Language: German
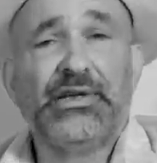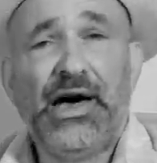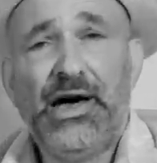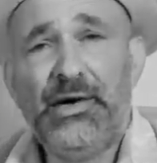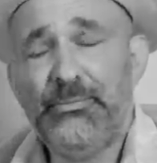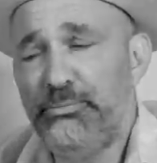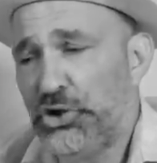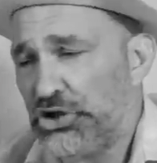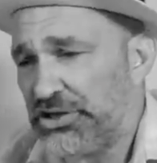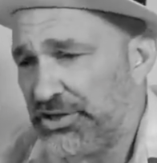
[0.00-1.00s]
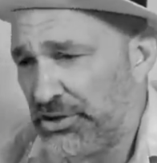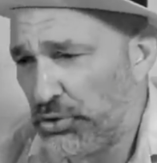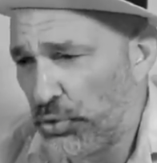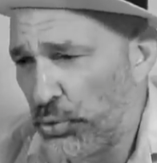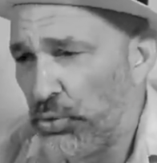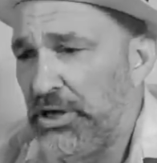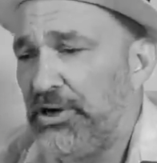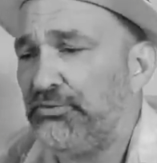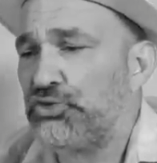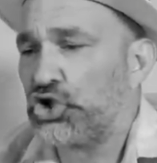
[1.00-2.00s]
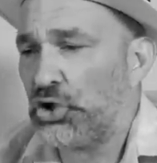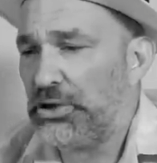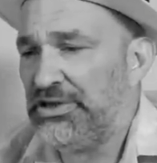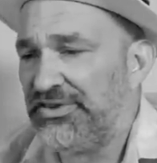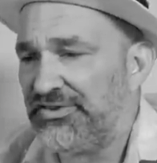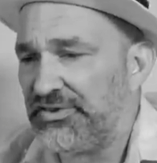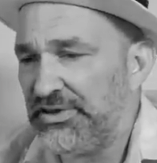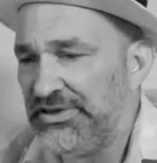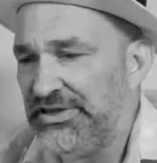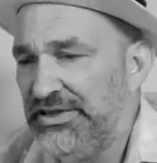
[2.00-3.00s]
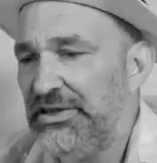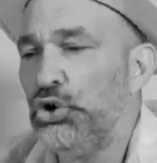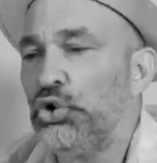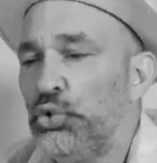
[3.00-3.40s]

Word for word: Da möchte Olaf Scholz die